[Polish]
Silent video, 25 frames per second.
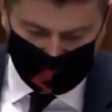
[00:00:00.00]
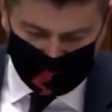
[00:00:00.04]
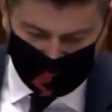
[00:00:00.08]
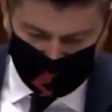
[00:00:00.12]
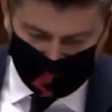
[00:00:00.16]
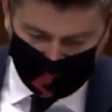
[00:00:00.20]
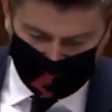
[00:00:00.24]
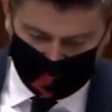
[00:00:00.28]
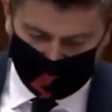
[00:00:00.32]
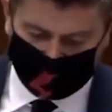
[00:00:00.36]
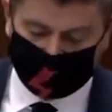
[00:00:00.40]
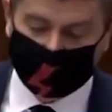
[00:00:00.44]

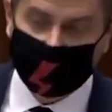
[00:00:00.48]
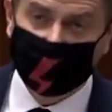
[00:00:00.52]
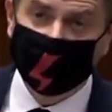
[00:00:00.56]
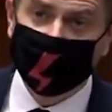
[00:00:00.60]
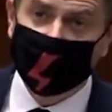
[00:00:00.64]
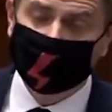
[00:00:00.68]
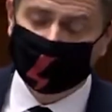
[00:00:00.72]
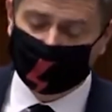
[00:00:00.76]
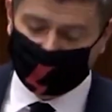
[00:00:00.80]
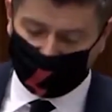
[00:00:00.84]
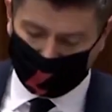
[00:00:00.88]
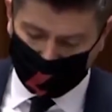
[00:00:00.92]
gdzie nie
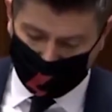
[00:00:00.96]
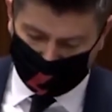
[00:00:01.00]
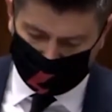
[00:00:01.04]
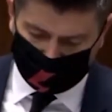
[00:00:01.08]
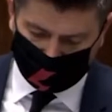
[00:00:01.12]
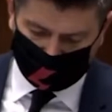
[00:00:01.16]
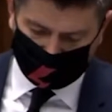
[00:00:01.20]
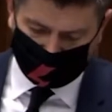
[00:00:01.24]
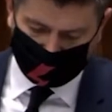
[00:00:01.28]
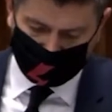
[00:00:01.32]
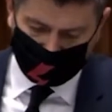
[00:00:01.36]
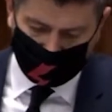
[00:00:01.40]
przełożysz
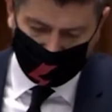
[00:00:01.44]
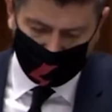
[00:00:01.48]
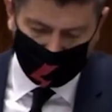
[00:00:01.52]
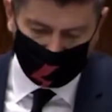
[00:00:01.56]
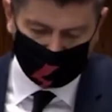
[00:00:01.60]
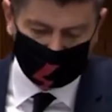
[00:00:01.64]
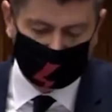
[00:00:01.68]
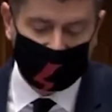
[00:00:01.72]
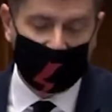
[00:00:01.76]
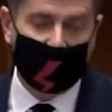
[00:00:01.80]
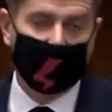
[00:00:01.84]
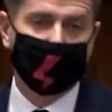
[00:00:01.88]
ucho,
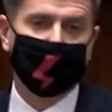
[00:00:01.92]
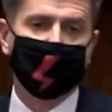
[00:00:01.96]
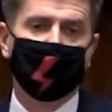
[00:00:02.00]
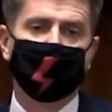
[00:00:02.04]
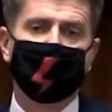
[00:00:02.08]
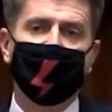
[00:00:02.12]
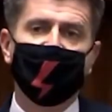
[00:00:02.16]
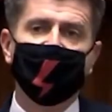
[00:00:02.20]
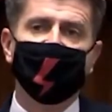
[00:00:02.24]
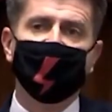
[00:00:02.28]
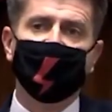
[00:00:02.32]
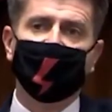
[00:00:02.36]
tam
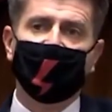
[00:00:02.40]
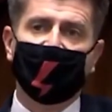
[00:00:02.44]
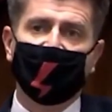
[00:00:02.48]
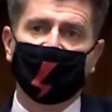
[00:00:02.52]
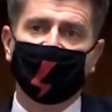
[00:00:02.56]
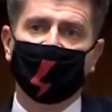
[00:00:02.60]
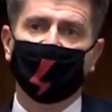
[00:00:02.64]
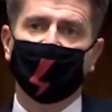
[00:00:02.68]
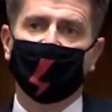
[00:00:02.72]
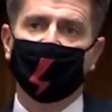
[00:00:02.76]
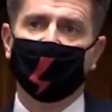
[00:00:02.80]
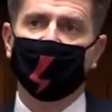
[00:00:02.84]

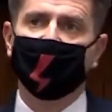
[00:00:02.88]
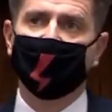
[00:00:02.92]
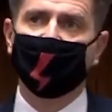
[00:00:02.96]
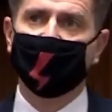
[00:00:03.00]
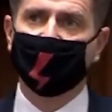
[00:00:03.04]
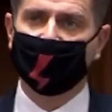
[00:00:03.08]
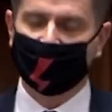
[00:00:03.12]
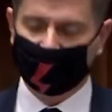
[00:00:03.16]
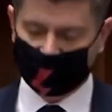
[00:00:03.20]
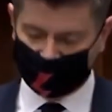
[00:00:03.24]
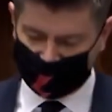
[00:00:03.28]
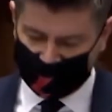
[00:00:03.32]
bezradność,
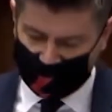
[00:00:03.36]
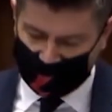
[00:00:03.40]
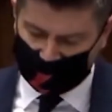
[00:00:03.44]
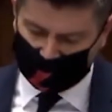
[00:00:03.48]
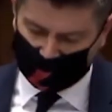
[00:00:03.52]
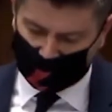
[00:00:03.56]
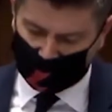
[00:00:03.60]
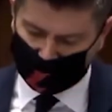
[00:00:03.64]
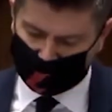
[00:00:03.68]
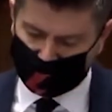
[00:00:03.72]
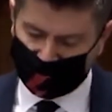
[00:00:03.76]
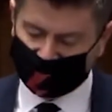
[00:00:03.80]

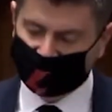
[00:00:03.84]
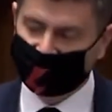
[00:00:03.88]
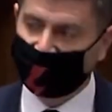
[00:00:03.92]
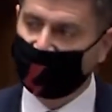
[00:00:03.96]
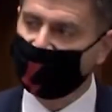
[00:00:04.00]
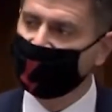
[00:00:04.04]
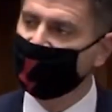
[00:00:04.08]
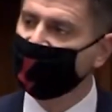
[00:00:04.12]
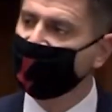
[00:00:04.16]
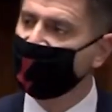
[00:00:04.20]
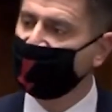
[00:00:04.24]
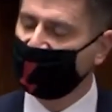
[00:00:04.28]

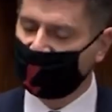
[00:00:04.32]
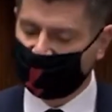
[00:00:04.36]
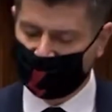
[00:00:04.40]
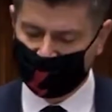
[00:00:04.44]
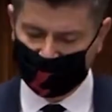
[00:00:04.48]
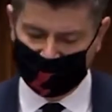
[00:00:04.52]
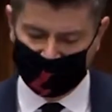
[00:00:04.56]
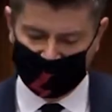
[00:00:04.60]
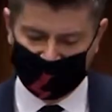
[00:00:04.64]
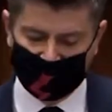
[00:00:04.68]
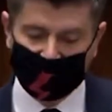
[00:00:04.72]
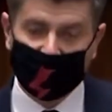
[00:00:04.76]
niekompetencja
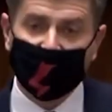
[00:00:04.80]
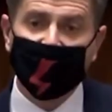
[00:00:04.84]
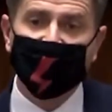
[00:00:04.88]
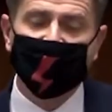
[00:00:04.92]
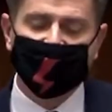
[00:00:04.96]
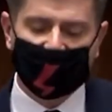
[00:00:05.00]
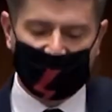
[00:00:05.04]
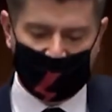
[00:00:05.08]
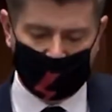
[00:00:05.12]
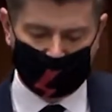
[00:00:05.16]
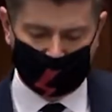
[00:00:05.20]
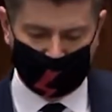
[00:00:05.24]
i
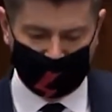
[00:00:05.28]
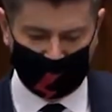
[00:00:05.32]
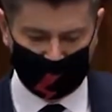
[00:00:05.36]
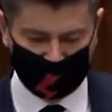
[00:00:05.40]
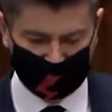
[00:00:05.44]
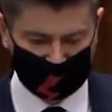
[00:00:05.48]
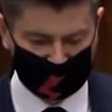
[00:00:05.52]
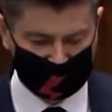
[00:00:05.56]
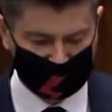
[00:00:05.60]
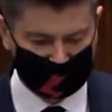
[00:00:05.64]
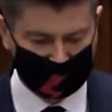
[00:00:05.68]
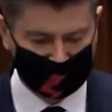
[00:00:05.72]
zapaść,
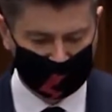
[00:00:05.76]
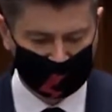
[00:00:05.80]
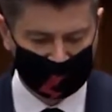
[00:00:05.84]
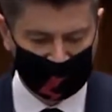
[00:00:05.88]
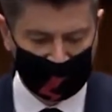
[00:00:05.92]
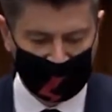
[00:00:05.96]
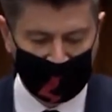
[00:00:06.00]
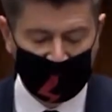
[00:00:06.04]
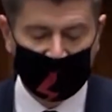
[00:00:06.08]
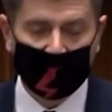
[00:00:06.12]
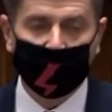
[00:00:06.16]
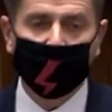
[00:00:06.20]

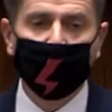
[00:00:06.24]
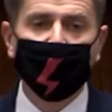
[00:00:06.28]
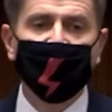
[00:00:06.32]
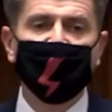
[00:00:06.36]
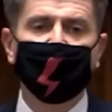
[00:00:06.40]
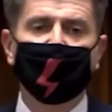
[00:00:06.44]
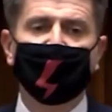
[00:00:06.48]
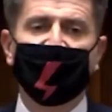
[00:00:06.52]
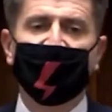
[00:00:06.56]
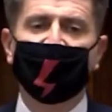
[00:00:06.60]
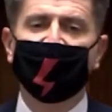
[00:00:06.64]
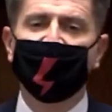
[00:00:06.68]

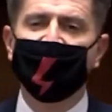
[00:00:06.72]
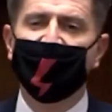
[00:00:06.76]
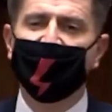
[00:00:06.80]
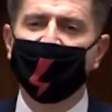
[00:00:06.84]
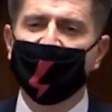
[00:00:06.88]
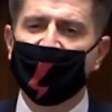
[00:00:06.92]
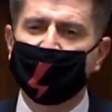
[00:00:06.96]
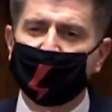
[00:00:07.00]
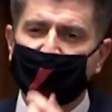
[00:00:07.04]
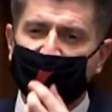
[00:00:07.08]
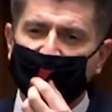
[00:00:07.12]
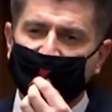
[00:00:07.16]
usprawnienie
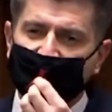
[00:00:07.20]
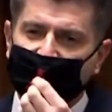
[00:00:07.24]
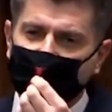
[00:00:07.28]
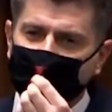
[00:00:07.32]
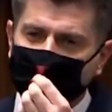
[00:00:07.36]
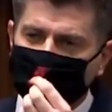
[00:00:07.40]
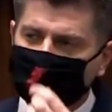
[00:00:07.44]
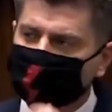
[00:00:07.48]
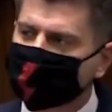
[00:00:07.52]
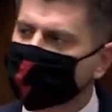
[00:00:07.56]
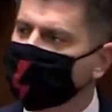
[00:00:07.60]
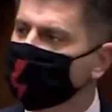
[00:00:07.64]
procesów
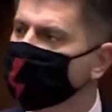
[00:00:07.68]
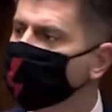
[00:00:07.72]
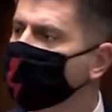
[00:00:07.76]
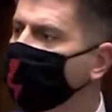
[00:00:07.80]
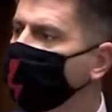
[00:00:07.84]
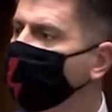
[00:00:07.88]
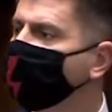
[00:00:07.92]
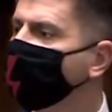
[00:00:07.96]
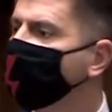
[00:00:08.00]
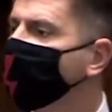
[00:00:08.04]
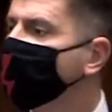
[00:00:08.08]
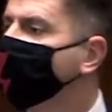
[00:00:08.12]

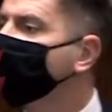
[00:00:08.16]
sądowych